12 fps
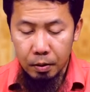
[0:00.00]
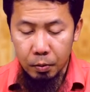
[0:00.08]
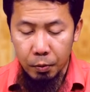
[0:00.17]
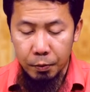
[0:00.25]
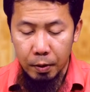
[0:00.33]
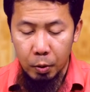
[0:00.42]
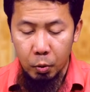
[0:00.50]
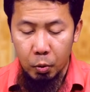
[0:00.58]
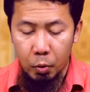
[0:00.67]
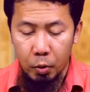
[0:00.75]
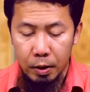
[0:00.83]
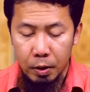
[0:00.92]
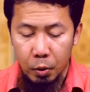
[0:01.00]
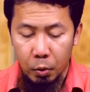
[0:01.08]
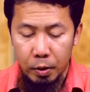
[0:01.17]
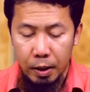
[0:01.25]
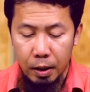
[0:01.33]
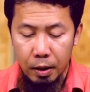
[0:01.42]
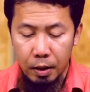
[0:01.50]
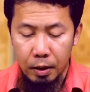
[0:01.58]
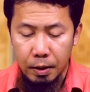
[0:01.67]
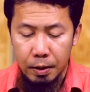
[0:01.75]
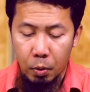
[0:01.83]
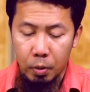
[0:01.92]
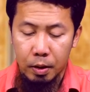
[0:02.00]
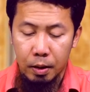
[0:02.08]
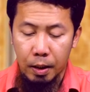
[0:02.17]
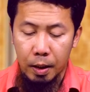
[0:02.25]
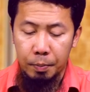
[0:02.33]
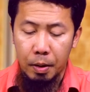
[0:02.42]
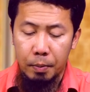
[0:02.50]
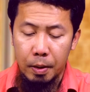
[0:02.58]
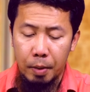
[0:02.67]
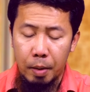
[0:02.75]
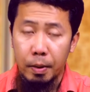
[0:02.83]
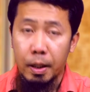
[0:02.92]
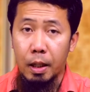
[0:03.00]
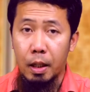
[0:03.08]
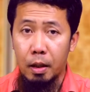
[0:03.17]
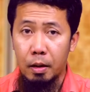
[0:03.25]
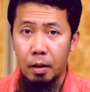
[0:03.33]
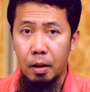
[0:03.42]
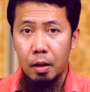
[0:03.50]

Tufriduhu az-zawja li na ibibigay ng